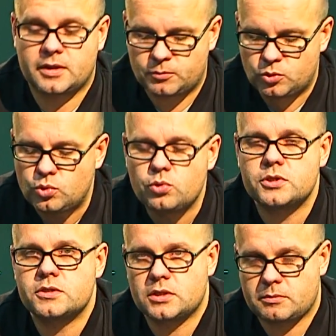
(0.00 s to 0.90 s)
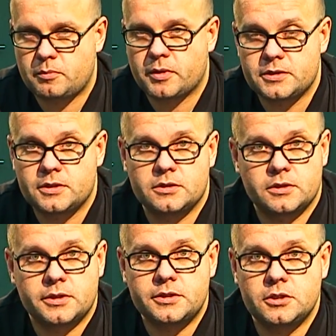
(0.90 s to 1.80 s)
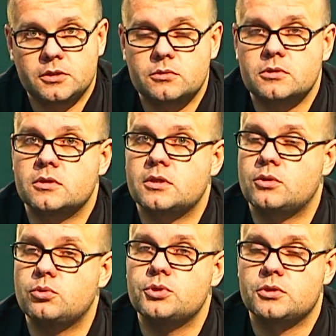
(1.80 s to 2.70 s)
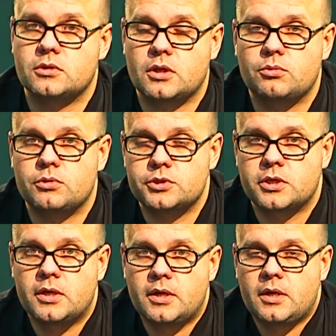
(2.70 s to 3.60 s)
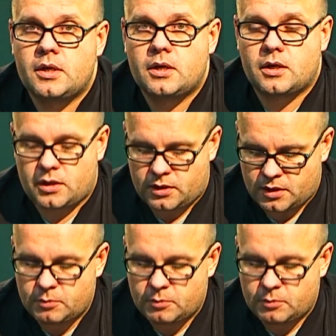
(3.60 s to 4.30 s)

Там тот же самый процессор Exynos на точно такой же а,